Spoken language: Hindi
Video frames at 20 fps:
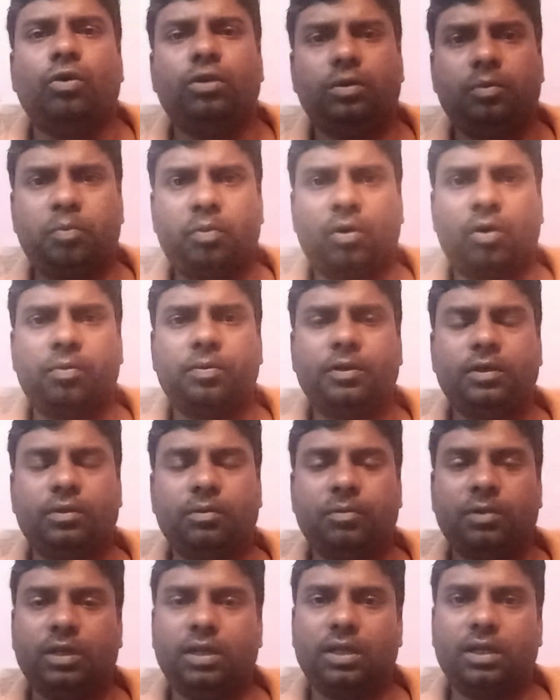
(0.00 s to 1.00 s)
कोइन प्रॉफिट
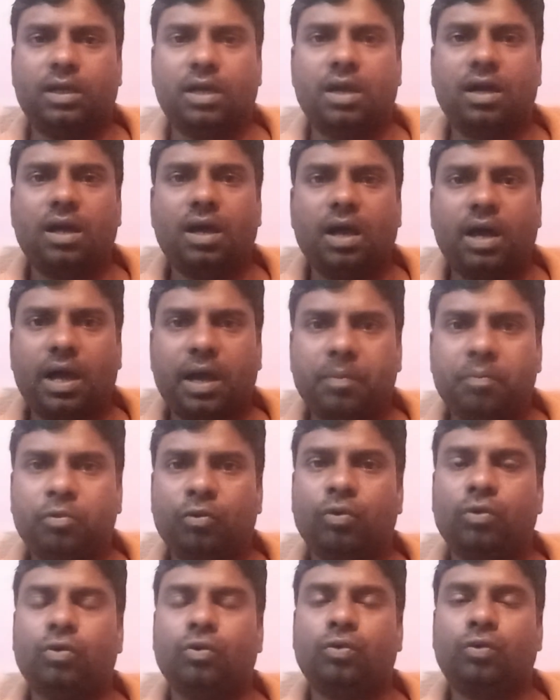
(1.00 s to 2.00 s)
मिलेगा आप
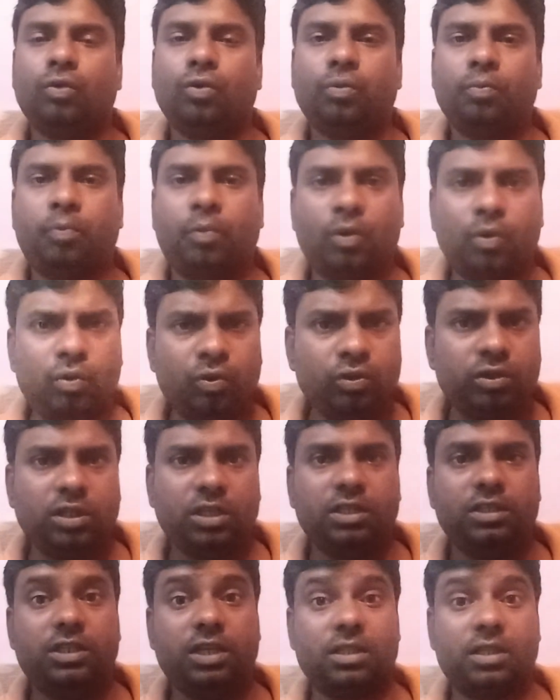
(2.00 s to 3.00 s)
लोगों को बहुत
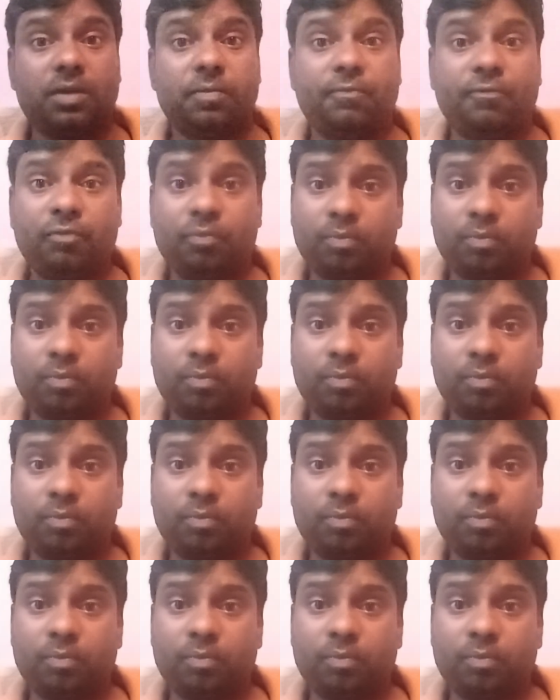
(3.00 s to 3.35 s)
ही ज़्यादा